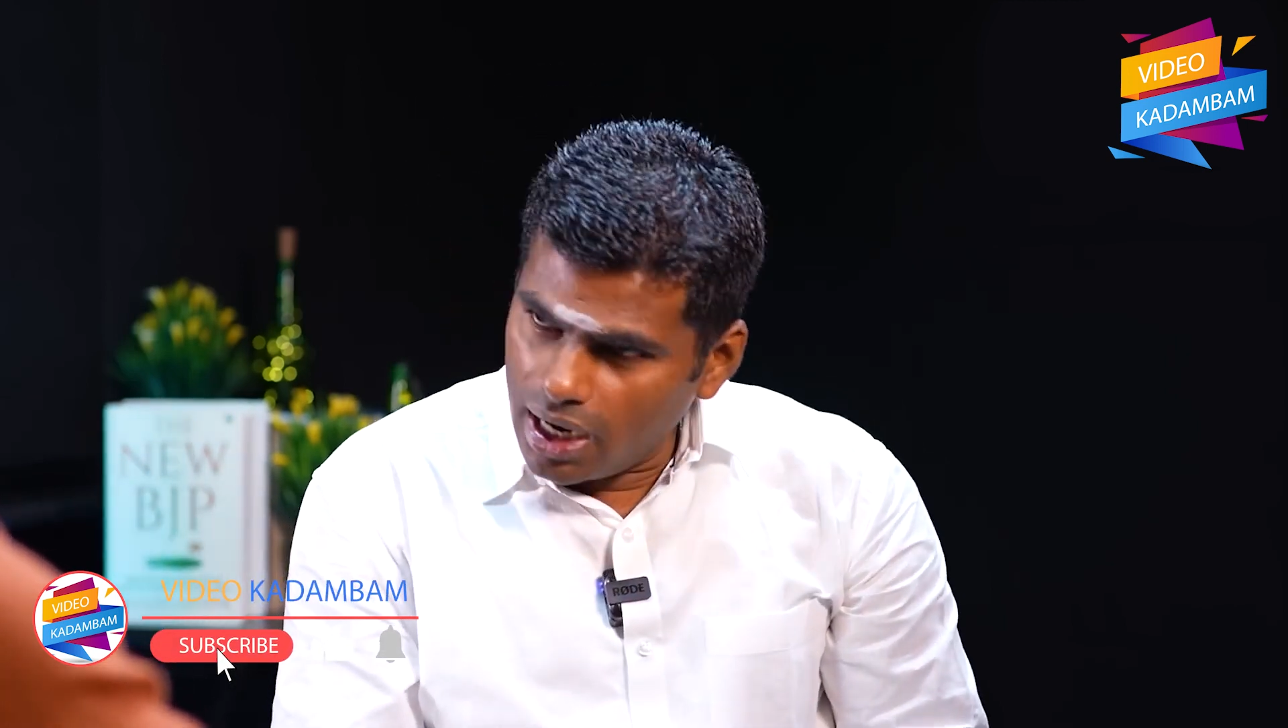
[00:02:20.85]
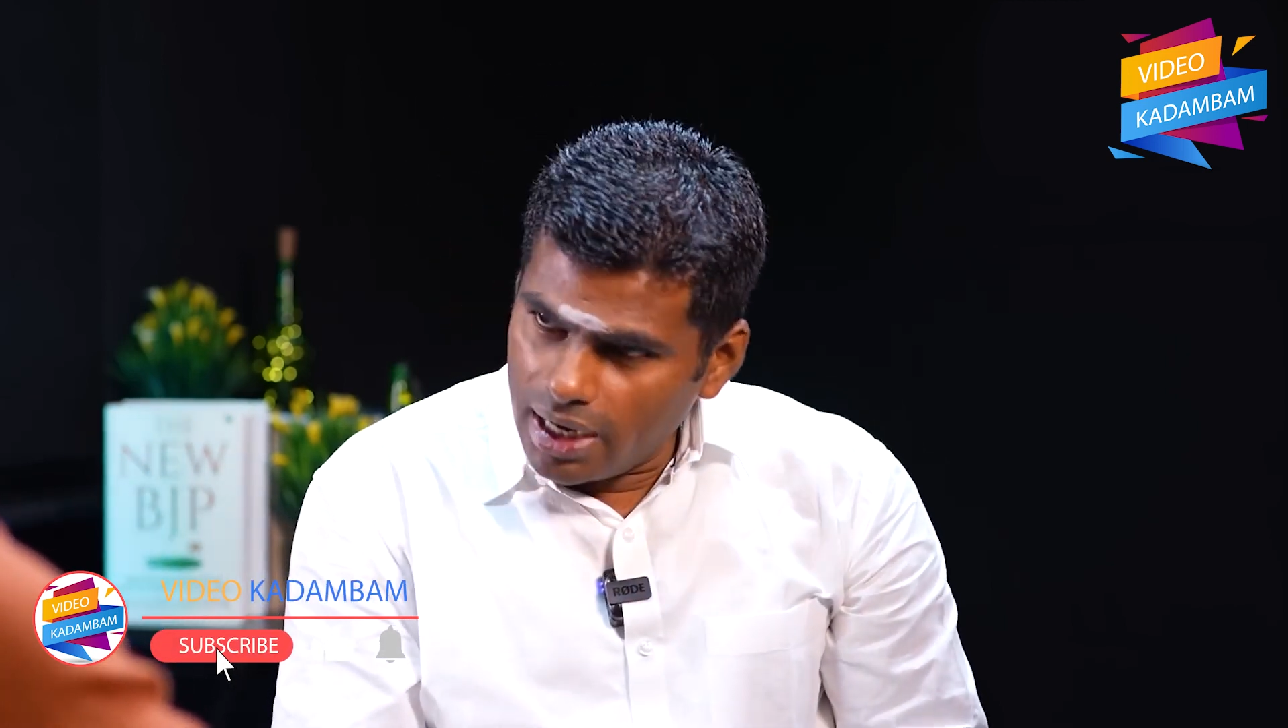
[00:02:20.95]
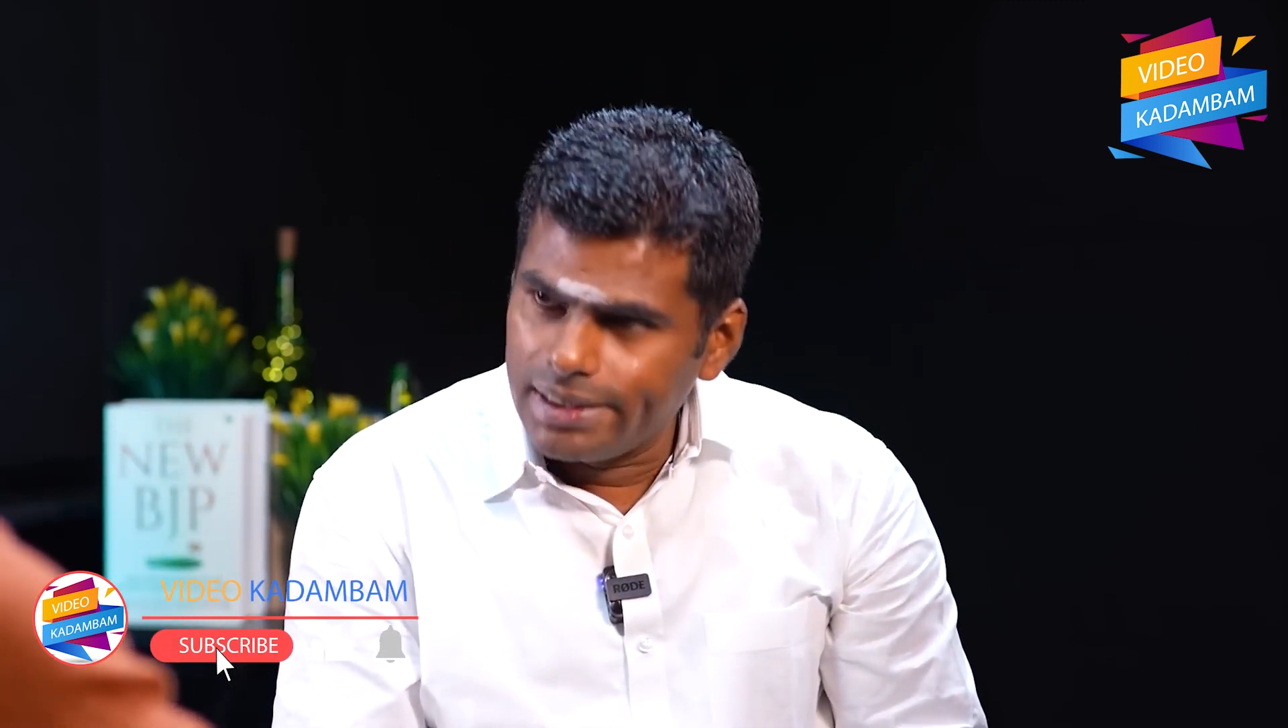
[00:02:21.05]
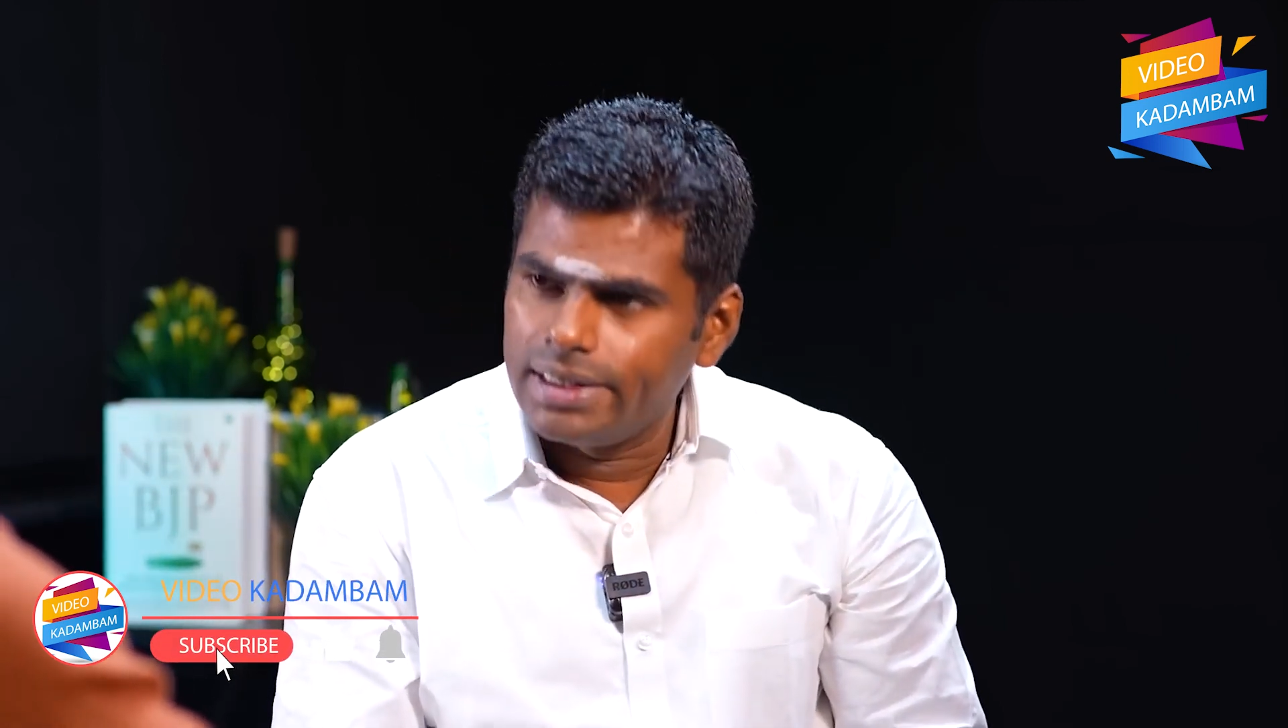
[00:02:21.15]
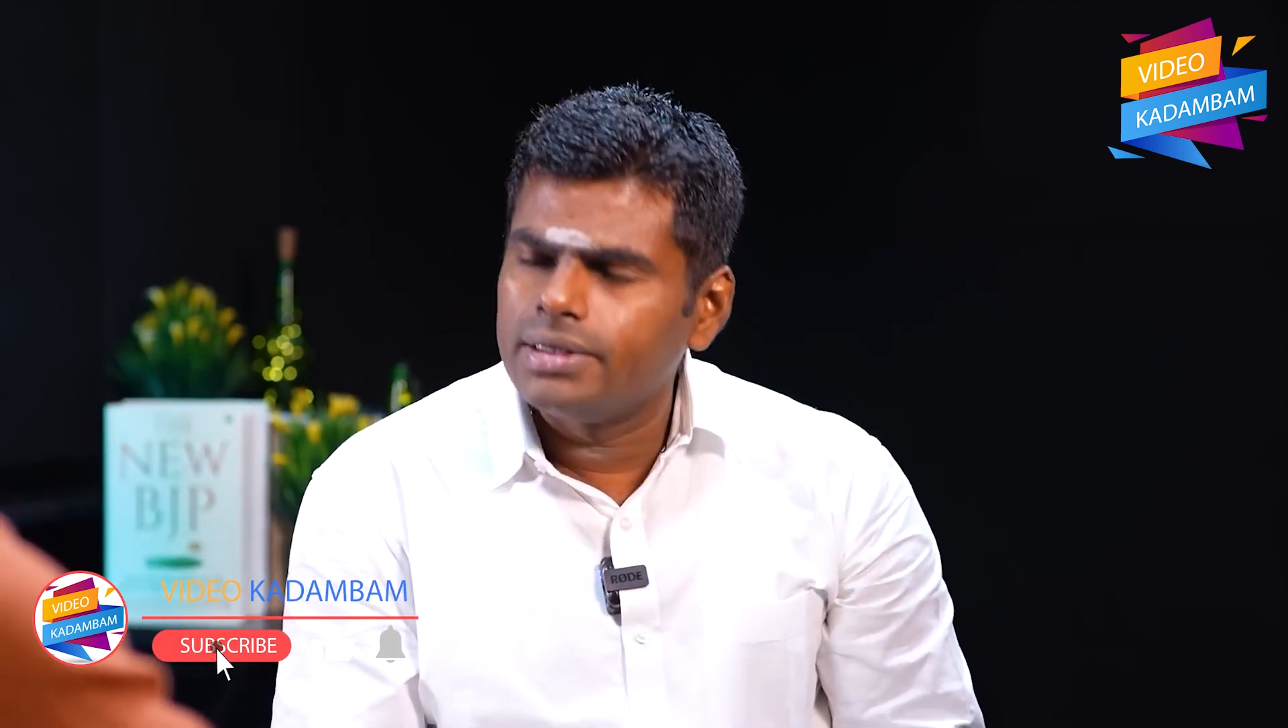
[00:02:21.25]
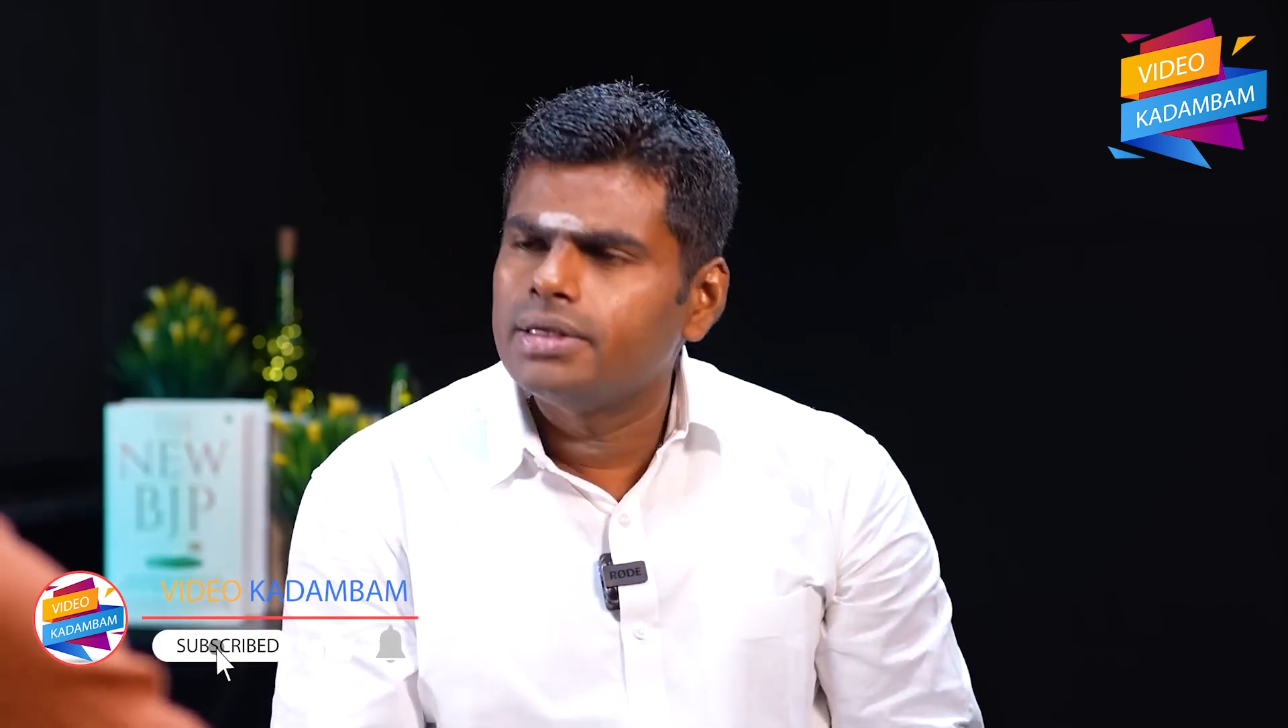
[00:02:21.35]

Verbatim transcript: ஆள்